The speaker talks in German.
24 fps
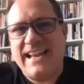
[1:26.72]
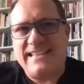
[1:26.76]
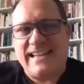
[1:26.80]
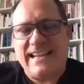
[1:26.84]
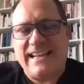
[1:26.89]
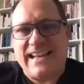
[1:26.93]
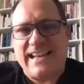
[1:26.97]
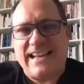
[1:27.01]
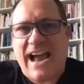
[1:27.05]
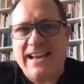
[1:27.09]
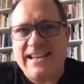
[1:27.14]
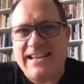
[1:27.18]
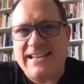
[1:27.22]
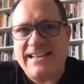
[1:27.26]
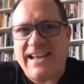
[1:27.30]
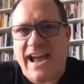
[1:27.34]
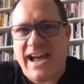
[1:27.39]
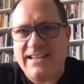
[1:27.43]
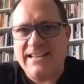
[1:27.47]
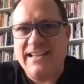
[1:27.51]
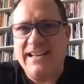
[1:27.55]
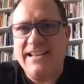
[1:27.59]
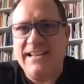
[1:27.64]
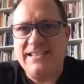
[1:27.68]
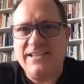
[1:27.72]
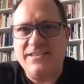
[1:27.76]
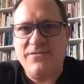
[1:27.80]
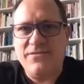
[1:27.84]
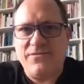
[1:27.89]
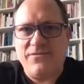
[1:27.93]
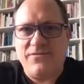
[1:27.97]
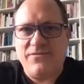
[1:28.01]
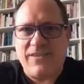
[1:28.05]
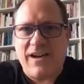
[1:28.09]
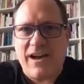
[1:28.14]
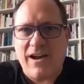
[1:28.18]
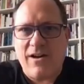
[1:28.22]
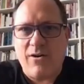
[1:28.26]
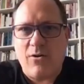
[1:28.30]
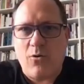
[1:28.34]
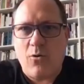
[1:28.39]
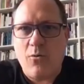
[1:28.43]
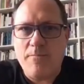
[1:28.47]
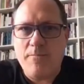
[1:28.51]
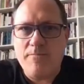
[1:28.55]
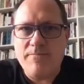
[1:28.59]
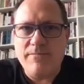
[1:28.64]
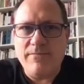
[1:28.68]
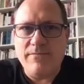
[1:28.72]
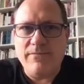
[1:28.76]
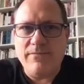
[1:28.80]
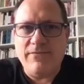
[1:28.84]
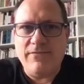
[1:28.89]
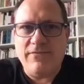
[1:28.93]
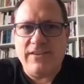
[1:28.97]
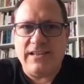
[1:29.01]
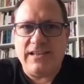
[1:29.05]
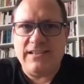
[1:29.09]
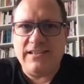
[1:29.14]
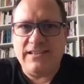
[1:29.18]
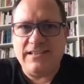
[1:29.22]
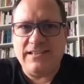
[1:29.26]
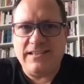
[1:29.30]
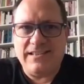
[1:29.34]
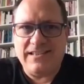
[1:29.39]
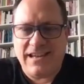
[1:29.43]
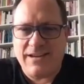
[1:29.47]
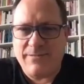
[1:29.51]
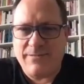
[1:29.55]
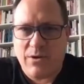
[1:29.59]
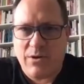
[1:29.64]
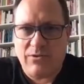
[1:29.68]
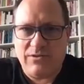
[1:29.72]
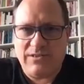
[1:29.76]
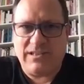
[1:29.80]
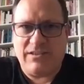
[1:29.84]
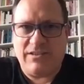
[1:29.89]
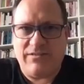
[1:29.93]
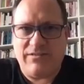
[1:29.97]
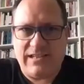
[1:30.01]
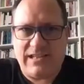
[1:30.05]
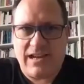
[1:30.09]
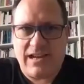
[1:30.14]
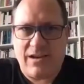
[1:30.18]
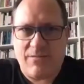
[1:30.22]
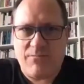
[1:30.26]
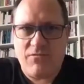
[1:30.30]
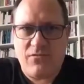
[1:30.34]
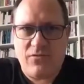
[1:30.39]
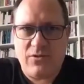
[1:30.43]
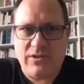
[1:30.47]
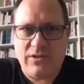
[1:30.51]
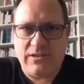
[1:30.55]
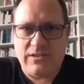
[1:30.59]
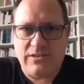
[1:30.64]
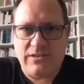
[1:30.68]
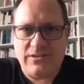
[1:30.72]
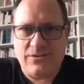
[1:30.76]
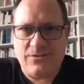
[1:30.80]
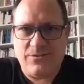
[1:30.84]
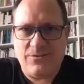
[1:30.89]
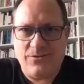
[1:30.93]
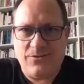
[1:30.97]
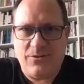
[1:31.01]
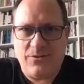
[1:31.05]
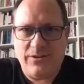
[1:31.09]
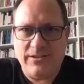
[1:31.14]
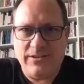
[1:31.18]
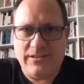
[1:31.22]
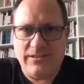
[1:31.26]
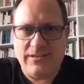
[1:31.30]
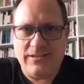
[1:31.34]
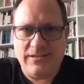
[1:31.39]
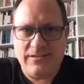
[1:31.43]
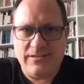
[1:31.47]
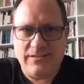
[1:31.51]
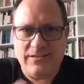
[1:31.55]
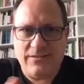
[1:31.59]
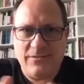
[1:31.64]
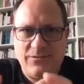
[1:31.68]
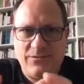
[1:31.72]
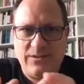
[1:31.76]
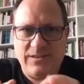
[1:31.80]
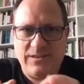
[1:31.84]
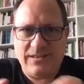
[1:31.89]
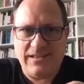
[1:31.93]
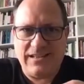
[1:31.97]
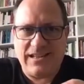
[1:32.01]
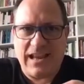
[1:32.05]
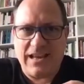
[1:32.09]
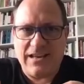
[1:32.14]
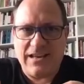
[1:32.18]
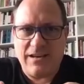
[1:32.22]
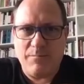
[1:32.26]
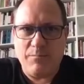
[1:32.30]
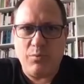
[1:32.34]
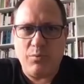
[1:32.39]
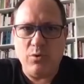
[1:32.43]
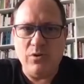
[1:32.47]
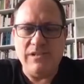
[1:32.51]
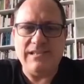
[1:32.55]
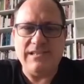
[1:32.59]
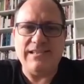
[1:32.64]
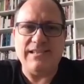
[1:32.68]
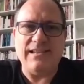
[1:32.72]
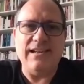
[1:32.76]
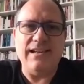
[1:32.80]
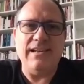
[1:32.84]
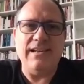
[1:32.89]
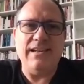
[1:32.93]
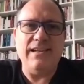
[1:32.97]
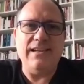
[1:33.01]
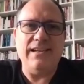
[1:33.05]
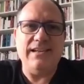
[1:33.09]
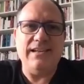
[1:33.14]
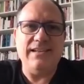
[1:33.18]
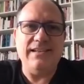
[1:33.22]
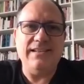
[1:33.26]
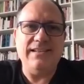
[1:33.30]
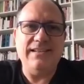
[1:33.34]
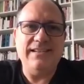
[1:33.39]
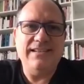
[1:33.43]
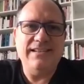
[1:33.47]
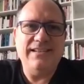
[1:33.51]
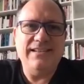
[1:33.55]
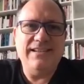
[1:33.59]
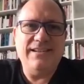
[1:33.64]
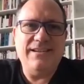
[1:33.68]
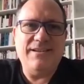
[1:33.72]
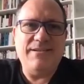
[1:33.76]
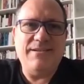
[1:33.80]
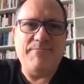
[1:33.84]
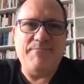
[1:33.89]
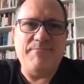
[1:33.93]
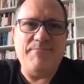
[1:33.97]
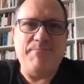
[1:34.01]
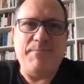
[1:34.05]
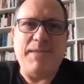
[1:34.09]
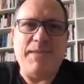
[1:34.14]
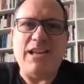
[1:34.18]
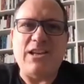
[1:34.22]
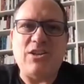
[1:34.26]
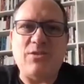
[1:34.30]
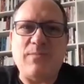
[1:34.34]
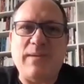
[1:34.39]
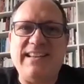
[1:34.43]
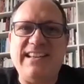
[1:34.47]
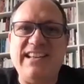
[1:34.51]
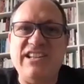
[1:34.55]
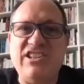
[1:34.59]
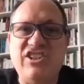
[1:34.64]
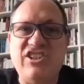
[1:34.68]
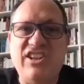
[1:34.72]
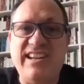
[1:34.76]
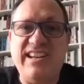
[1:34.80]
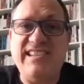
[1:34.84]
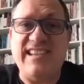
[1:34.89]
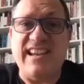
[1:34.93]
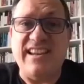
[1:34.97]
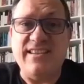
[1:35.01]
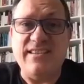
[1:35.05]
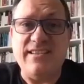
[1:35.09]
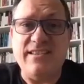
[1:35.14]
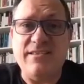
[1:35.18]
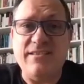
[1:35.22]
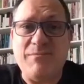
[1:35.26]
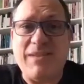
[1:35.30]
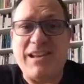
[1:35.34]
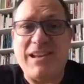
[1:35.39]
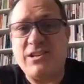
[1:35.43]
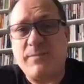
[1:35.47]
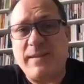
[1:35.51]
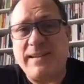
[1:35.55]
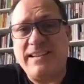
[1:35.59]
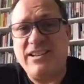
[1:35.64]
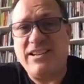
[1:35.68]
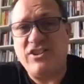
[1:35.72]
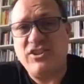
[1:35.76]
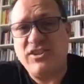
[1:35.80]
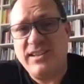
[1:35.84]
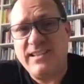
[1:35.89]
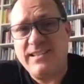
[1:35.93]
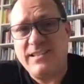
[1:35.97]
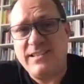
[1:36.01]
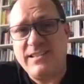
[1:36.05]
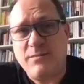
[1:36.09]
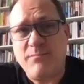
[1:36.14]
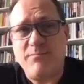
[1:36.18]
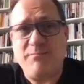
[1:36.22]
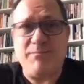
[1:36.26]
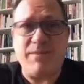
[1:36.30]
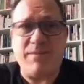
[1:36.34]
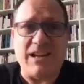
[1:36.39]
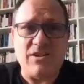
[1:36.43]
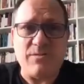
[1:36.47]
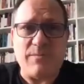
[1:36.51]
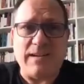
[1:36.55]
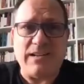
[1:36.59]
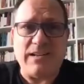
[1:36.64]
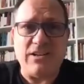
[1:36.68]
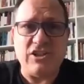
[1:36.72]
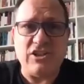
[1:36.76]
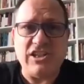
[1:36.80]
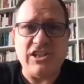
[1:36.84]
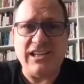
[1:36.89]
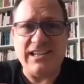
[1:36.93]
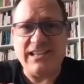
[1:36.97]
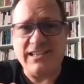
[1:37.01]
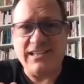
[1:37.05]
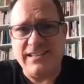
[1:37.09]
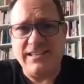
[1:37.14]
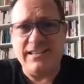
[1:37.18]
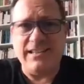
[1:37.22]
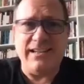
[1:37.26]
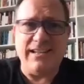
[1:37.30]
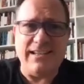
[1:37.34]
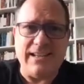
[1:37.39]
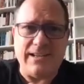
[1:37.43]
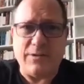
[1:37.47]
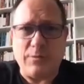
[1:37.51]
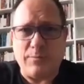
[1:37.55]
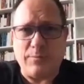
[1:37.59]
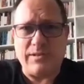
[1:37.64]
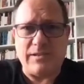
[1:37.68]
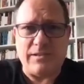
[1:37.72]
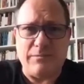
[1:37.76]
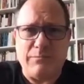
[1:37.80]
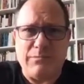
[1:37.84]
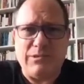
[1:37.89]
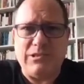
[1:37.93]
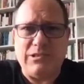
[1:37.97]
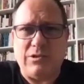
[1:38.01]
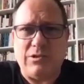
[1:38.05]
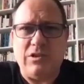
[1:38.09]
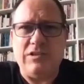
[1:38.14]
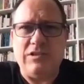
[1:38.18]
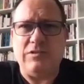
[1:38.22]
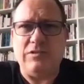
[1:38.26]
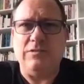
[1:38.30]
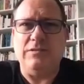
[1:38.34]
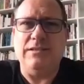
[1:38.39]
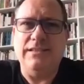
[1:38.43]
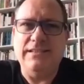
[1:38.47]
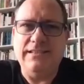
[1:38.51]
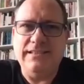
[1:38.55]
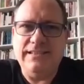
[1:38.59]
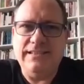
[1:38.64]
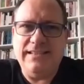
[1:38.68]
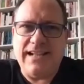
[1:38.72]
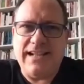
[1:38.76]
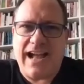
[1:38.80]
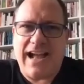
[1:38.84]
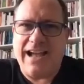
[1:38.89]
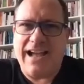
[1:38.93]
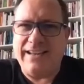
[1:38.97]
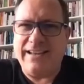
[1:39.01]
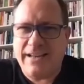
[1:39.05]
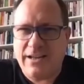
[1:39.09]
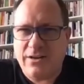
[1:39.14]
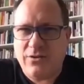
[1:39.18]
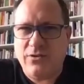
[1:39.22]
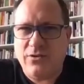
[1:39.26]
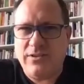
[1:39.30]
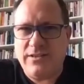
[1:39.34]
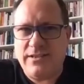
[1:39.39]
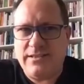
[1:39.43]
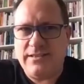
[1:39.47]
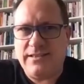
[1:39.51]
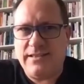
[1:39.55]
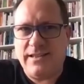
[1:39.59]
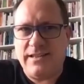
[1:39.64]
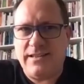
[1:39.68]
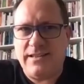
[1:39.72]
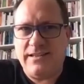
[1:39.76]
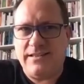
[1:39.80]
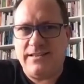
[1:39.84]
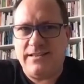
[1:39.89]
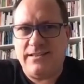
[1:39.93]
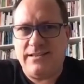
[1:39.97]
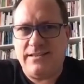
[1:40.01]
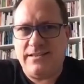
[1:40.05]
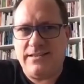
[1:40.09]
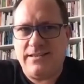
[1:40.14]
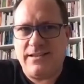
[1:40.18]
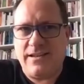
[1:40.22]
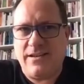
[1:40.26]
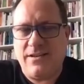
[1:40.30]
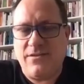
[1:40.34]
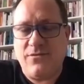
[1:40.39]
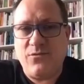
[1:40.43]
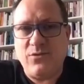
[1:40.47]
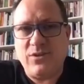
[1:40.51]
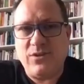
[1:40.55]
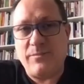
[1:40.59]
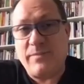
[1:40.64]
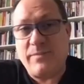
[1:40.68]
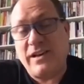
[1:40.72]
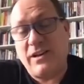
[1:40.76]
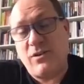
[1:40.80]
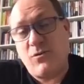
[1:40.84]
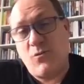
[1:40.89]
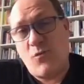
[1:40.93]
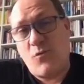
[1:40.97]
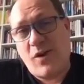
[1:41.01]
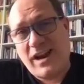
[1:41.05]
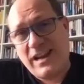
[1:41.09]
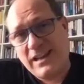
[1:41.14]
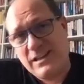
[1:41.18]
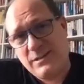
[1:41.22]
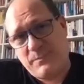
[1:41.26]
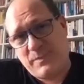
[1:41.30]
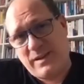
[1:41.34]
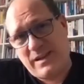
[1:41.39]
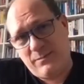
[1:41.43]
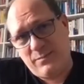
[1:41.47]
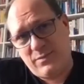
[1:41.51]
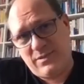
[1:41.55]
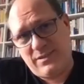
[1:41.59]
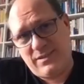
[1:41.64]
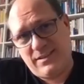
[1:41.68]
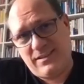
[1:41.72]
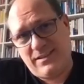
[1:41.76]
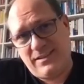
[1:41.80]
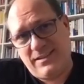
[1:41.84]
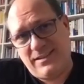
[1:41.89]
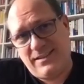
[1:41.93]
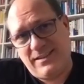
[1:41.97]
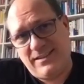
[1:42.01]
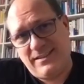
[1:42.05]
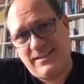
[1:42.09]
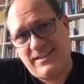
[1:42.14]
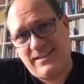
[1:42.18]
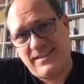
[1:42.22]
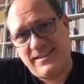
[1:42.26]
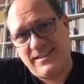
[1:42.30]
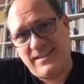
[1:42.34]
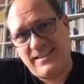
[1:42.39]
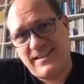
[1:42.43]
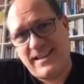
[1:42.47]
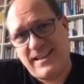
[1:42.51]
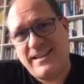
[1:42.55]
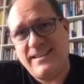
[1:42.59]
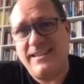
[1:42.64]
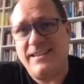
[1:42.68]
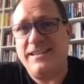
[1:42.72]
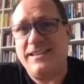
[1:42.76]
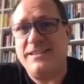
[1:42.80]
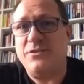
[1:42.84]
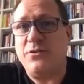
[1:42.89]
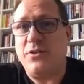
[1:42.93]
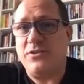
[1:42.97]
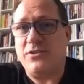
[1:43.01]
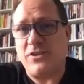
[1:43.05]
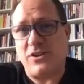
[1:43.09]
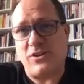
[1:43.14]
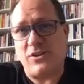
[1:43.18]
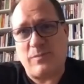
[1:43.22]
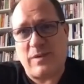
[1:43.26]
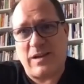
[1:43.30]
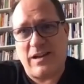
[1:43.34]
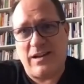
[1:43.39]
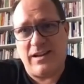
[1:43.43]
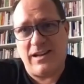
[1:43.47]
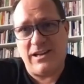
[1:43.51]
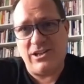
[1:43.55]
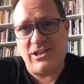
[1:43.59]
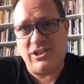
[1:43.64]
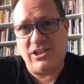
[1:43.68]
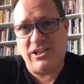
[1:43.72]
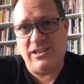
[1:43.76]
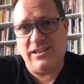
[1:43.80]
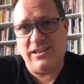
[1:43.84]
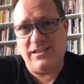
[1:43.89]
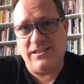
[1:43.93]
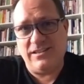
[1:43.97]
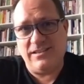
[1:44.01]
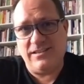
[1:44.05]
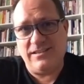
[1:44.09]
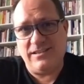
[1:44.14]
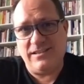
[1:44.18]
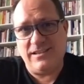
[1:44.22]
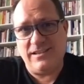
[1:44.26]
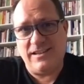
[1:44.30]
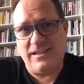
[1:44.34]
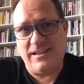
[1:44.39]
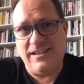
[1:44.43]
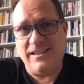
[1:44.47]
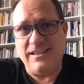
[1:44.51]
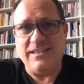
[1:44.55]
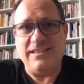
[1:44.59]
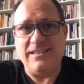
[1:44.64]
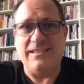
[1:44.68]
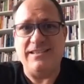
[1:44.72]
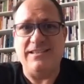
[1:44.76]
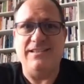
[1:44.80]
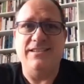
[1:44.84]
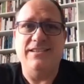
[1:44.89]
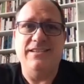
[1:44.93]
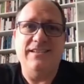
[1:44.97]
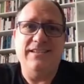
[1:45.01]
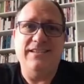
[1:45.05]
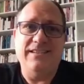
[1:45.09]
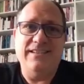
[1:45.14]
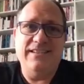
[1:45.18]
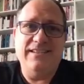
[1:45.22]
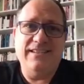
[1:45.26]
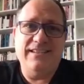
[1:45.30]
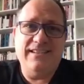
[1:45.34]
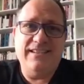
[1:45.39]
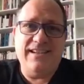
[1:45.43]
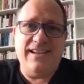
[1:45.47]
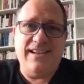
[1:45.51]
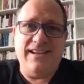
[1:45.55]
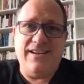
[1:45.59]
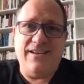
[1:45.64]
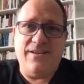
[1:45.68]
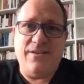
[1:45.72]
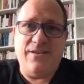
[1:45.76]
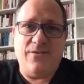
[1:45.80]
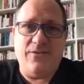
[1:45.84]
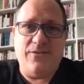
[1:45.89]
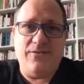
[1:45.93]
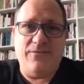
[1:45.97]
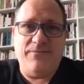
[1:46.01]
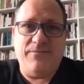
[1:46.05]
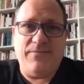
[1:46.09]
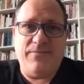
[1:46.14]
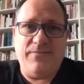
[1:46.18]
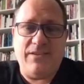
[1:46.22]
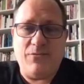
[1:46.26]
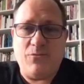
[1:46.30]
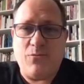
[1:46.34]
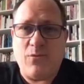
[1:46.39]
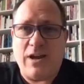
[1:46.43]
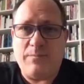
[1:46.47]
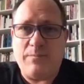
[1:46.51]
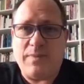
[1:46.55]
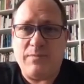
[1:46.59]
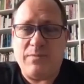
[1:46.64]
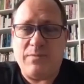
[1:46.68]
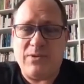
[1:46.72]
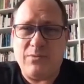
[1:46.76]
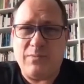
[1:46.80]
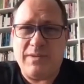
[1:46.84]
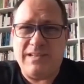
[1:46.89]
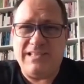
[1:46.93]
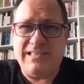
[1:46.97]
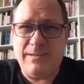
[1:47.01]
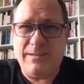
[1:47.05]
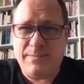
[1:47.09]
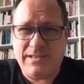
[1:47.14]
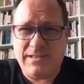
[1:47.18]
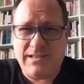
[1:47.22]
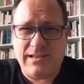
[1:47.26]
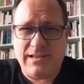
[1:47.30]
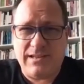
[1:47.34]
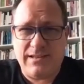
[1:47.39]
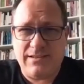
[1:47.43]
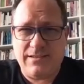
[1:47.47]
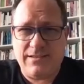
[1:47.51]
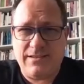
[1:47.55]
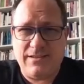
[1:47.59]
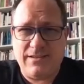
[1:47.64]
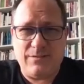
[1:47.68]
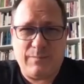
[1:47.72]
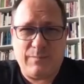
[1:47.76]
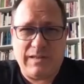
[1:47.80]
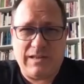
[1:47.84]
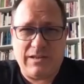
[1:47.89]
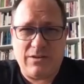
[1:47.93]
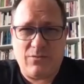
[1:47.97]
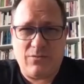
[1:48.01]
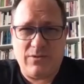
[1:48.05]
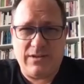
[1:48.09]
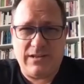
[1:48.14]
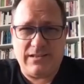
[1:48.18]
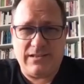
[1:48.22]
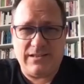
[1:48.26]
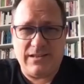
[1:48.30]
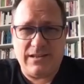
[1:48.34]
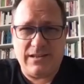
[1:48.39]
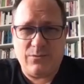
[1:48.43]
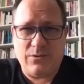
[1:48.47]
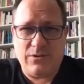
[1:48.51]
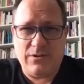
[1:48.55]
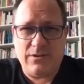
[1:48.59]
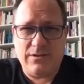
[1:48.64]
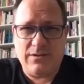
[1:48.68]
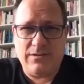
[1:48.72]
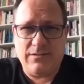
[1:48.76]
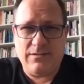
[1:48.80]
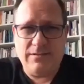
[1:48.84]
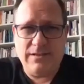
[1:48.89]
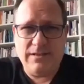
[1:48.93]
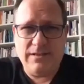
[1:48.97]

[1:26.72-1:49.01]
denke, einer der Anlässe, warum wir dieses Thema uns gewählt haben für, diese heutige, für diesen kleinen Impuls, äh, Managementgeschichten, Managementgeschichte, Managementgeschichten in der doppelten Bedeutung. Einer der Gründe ist sicherlich dieses äh, wunderbare White Paper, äh, das jetzt endlich in deutscher Sprache erschienen ist. Ähm, White Paper Nummer 17 des Beta Codex Network